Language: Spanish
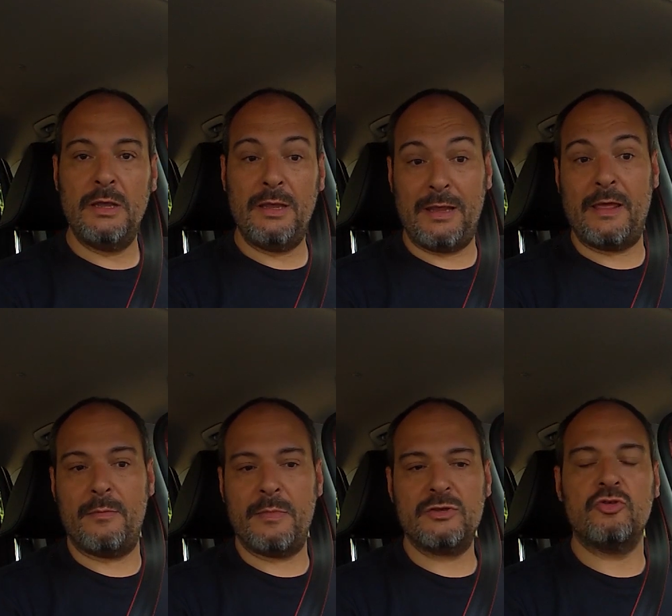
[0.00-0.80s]
y que
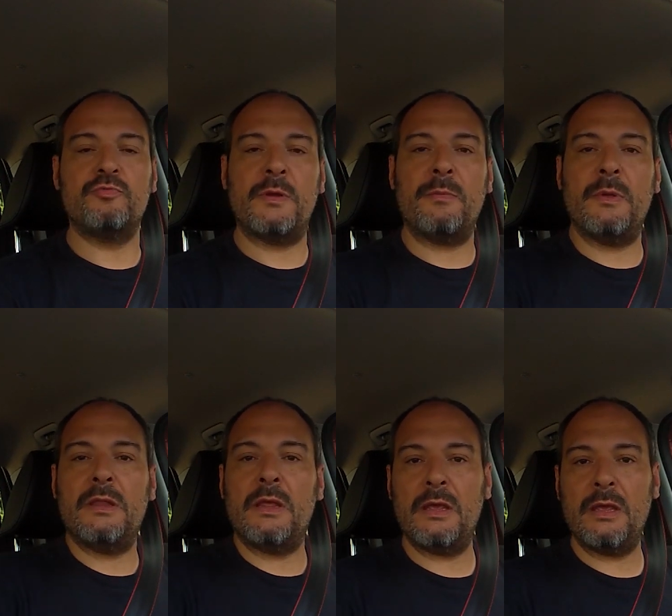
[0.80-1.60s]
además nos
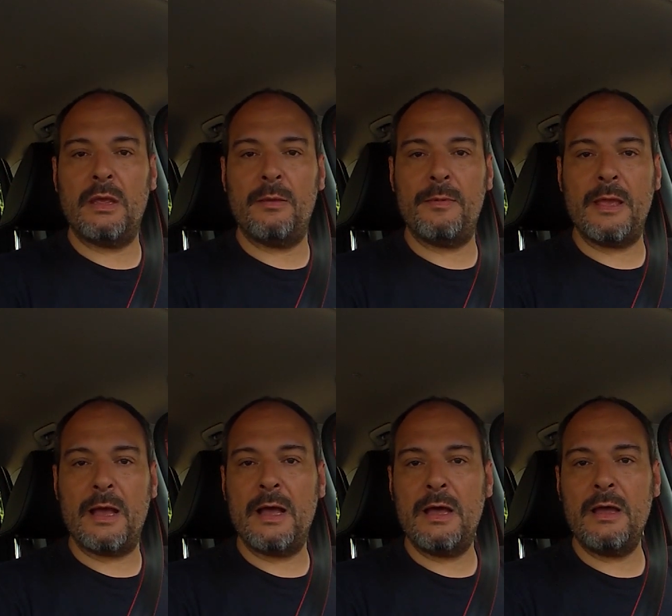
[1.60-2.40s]
permite
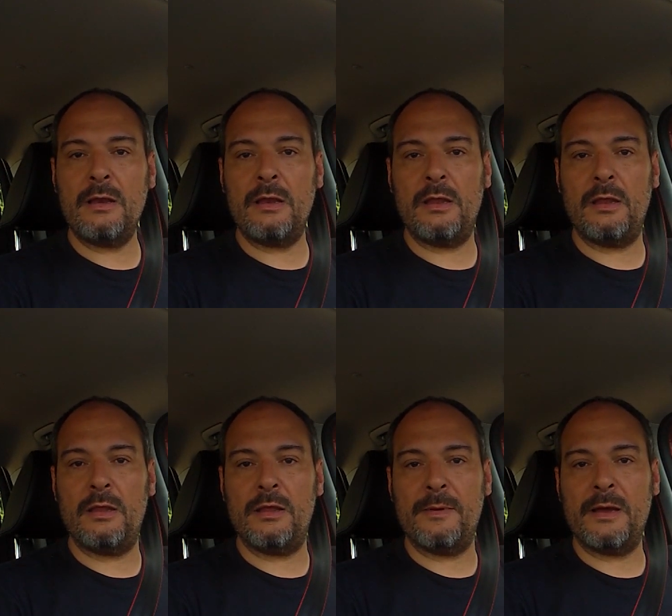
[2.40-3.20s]
viajar
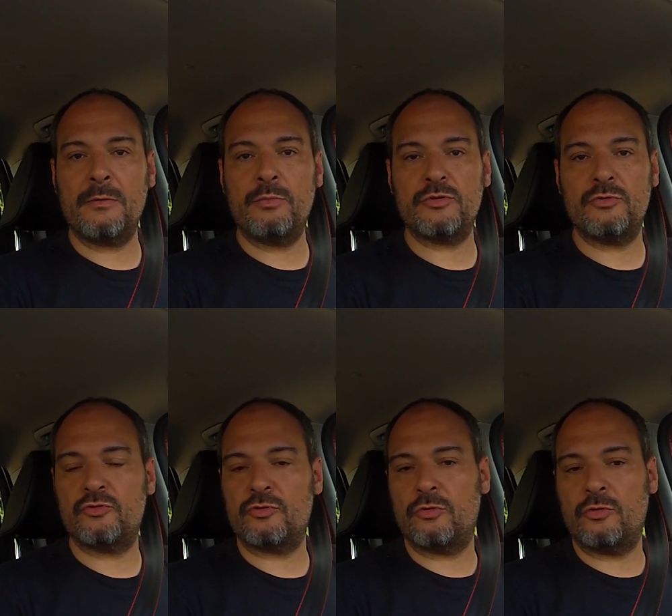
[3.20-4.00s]
y llevar pues,
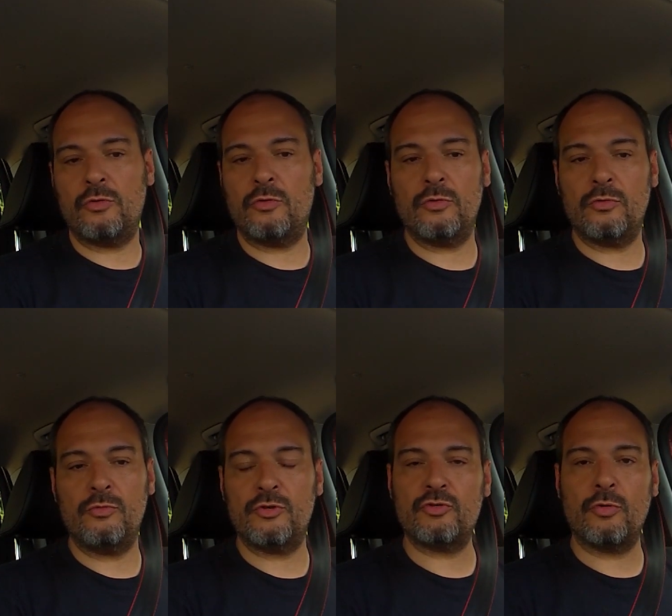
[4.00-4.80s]
nuestro,
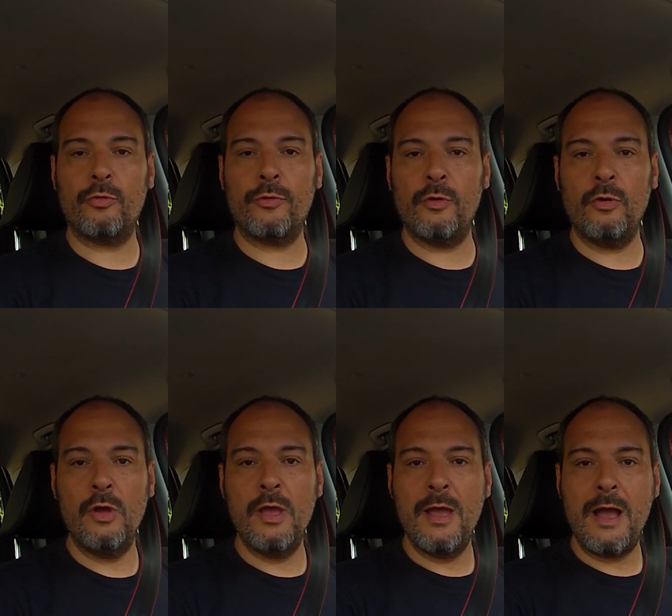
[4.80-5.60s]
nuestro ocio
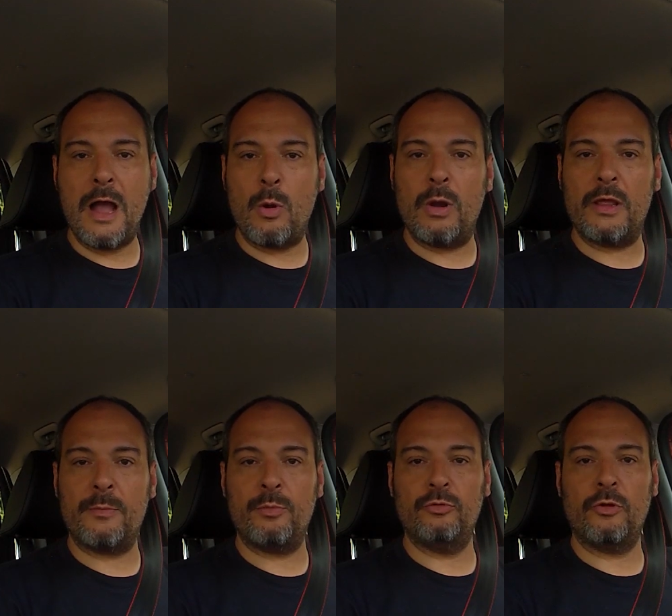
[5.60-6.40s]
a cualquier
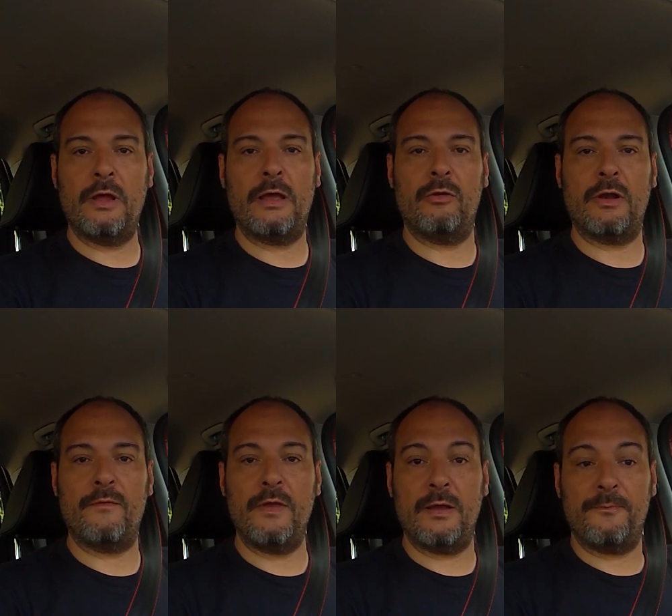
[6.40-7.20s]
punto de la
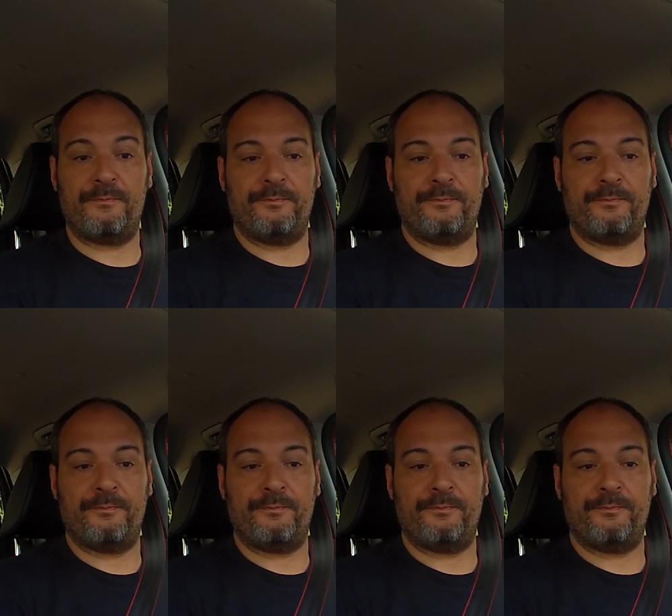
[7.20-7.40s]
geografía.